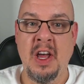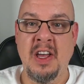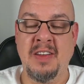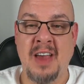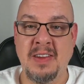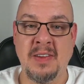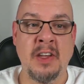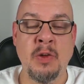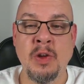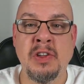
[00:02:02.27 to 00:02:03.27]
Jetzt heißt das
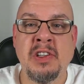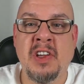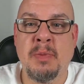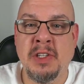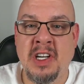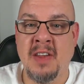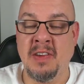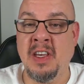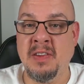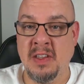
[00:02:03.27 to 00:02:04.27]
natürlich nicht, dass man die ganze
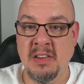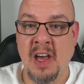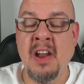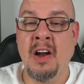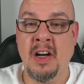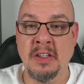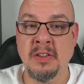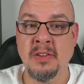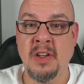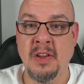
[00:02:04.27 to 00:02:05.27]
Kiste nicht ändern kann.
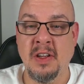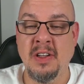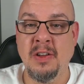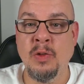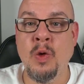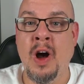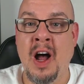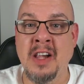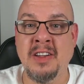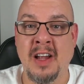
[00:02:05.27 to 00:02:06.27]
Nur
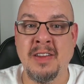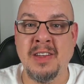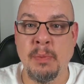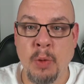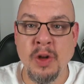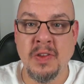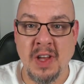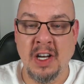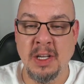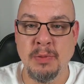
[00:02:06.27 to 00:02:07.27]
halt kann es der
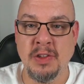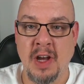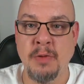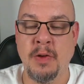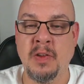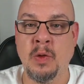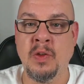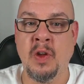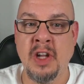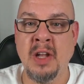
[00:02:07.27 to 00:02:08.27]
Bundestag eben nicht einfach so,
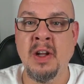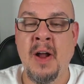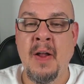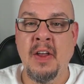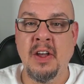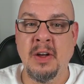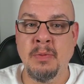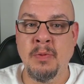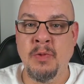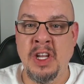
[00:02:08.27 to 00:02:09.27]
sondern
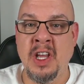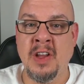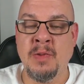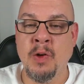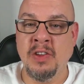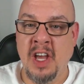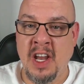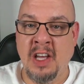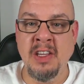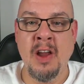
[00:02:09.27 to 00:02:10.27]
ähm, wenn ihr jetzt wirklich
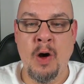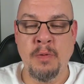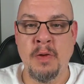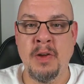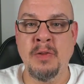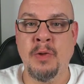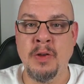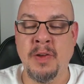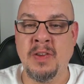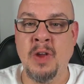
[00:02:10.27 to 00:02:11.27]
Energie darauf verwenden
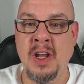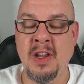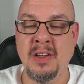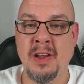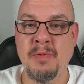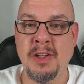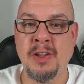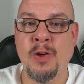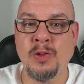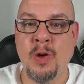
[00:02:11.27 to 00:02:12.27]
wollt, was zu ändern, dann
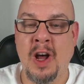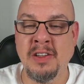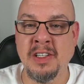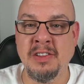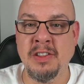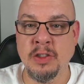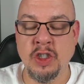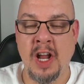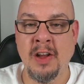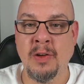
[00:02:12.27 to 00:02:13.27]
wendet euch doch an die richtige
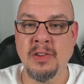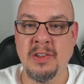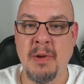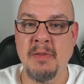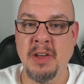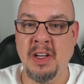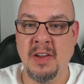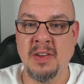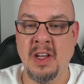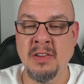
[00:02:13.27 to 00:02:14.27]
Stelle. Und zwar wäre
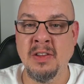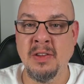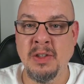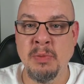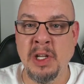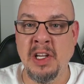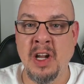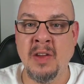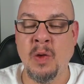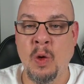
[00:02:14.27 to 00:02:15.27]
das dann die Mitglieder
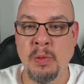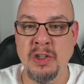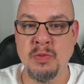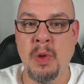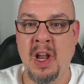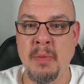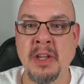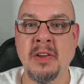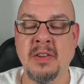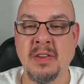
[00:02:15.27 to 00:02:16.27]
des Europäischen
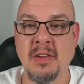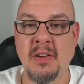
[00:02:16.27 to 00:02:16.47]
Parlamentes